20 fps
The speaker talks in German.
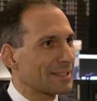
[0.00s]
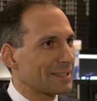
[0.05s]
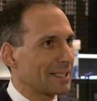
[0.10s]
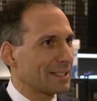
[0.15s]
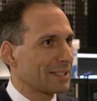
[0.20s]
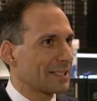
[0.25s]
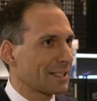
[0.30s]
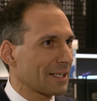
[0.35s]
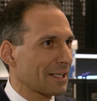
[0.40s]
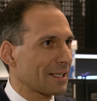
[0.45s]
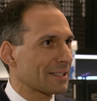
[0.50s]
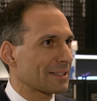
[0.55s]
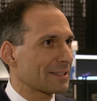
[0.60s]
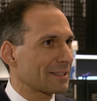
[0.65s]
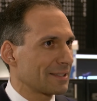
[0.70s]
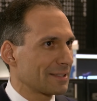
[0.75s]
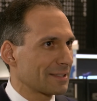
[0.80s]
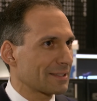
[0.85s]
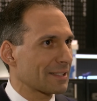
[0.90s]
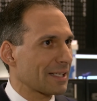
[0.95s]
sehr niedrigen
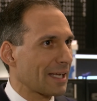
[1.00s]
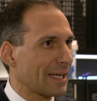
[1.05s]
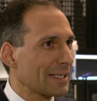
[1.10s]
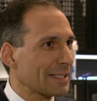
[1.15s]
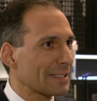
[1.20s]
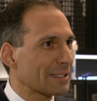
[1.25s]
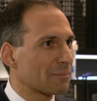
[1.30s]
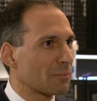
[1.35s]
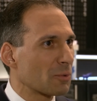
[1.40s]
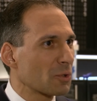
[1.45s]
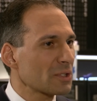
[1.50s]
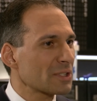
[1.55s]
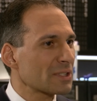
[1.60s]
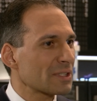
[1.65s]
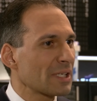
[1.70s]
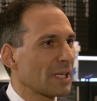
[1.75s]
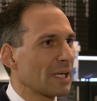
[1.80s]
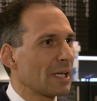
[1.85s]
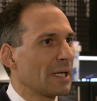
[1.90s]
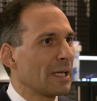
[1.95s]
Zinsen rechnen
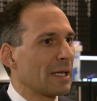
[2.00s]
muss.